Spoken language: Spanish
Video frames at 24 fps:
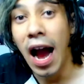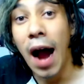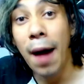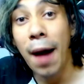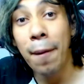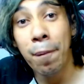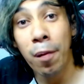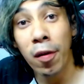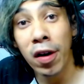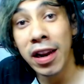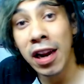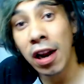
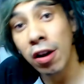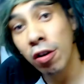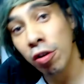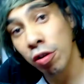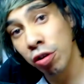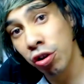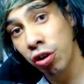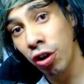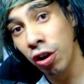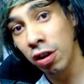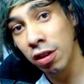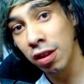Apoyen a los
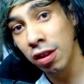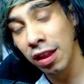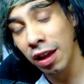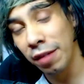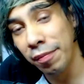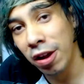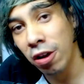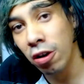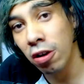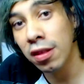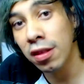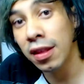shorts
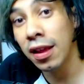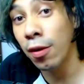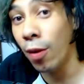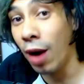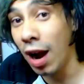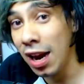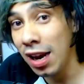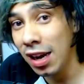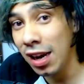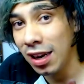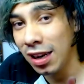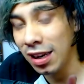amigos
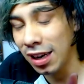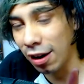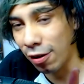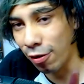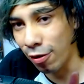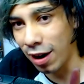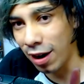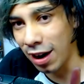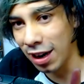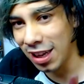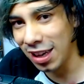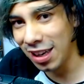igual.
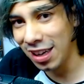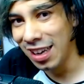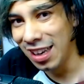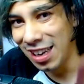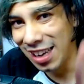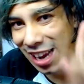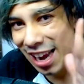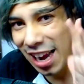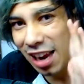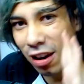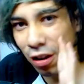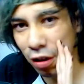Recuerden
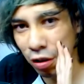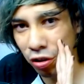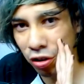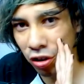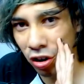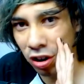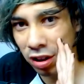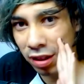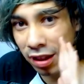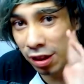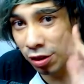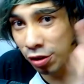que en los
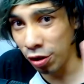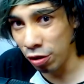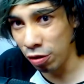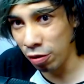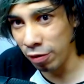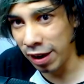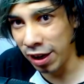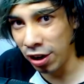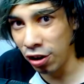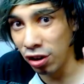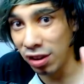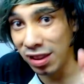shorts que estoy
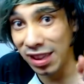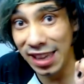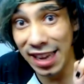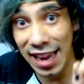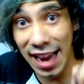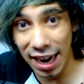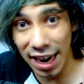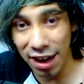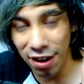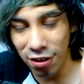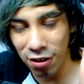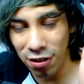subiendo
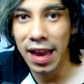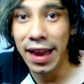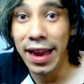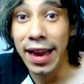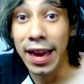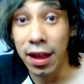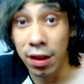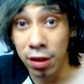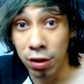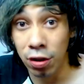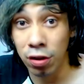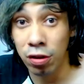diario,
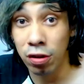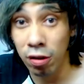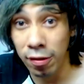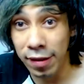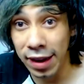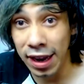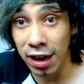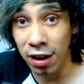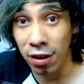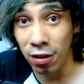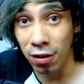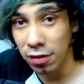estoy
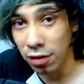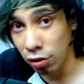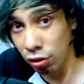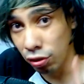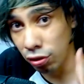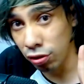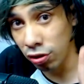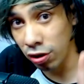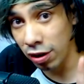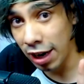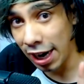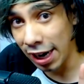subiendo
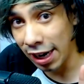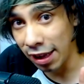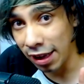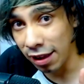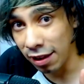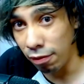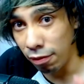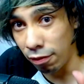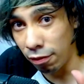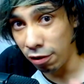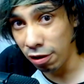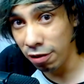
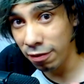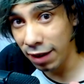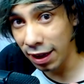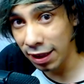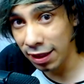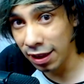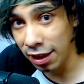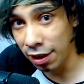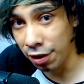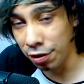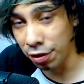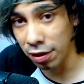tutoriales muy
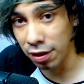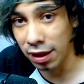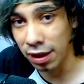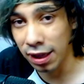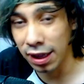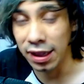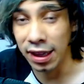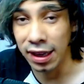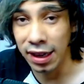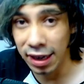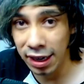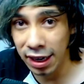básicos
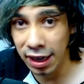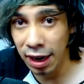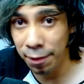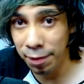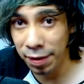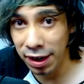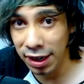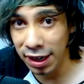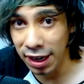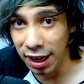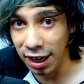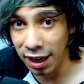que tienen que
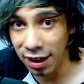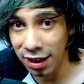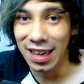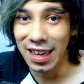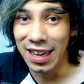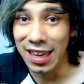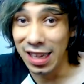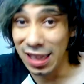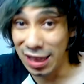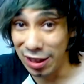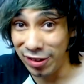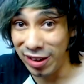aprender.
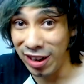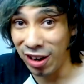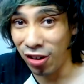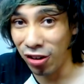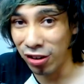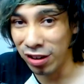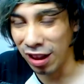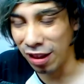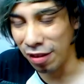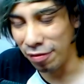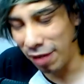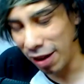Y se vienen
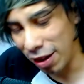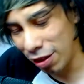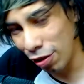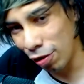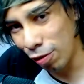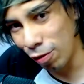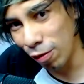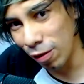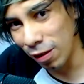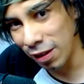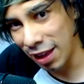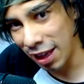cosas más
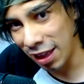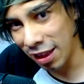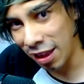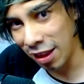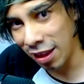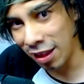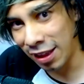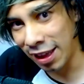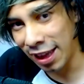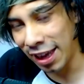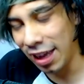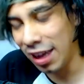ocultas.
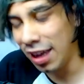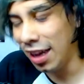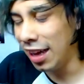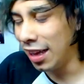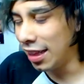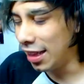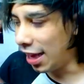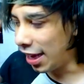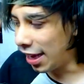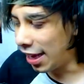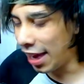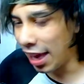Es que
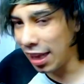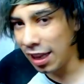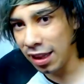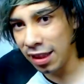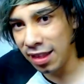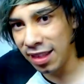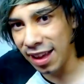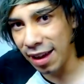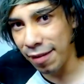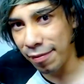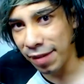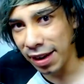de aquí a
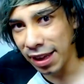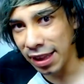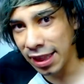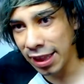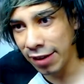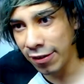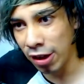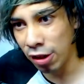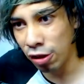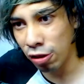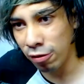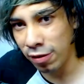diciembre se
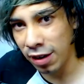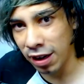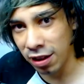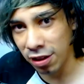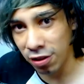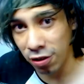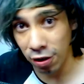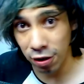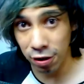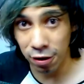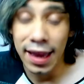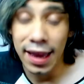va a subir
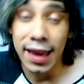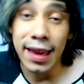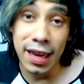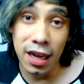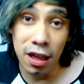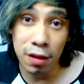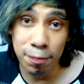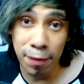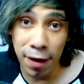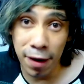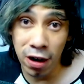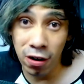todo. Y
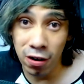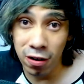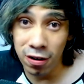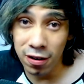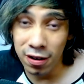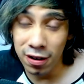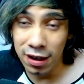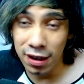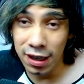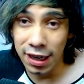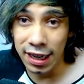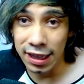espero
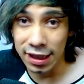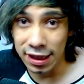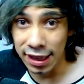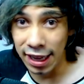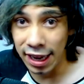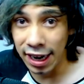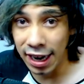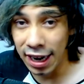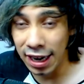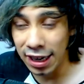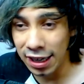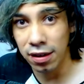que
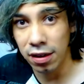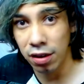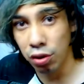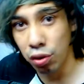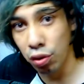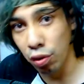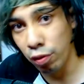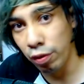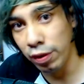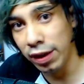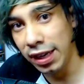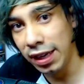tengan
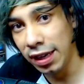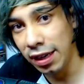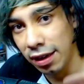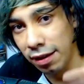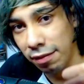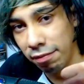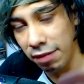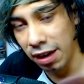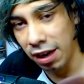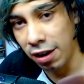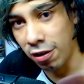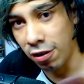su Wii
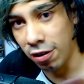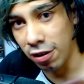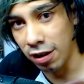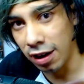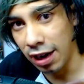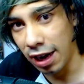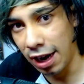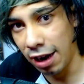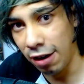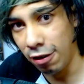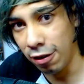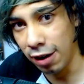mejor
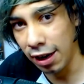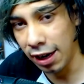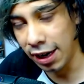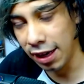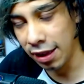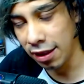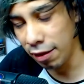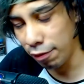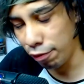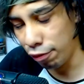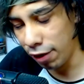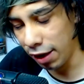ahora que
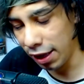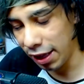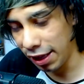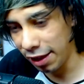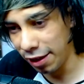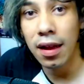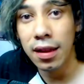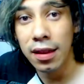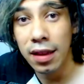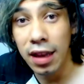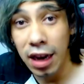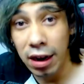se puede.
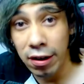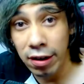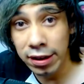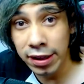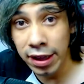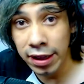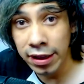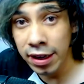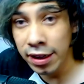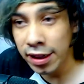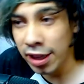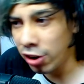Si nada más
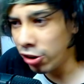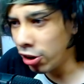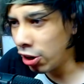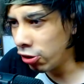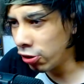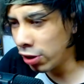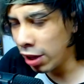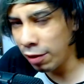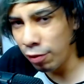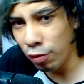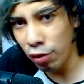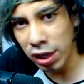que decir, tienen una
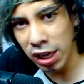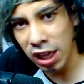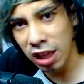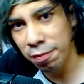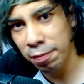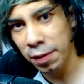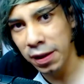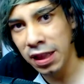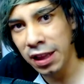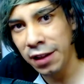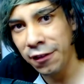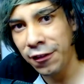duda muy
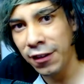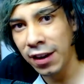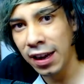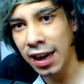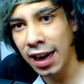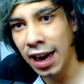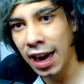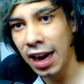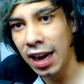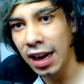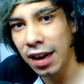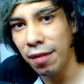
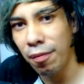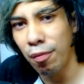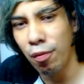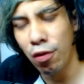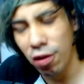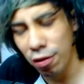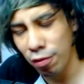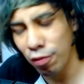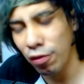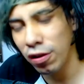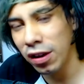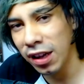específica,
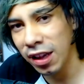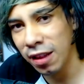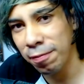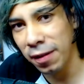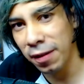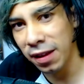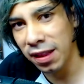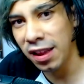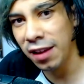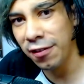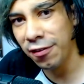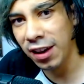muy muy
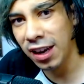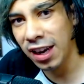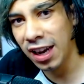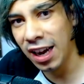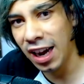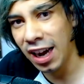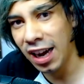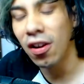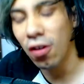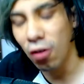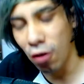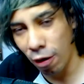
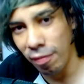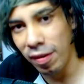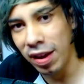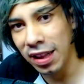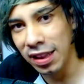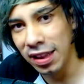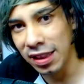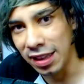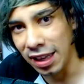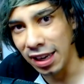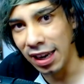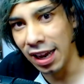específica,
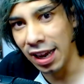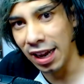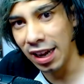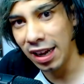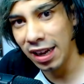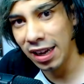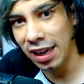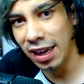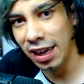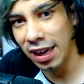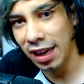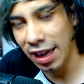coméntenla
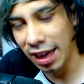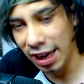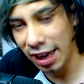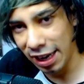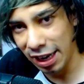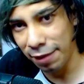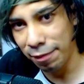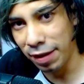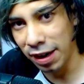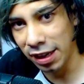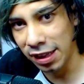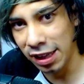en
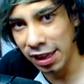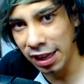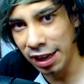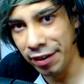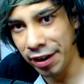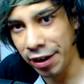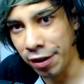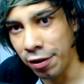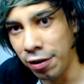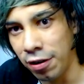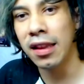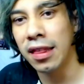la parte de
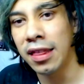abajo.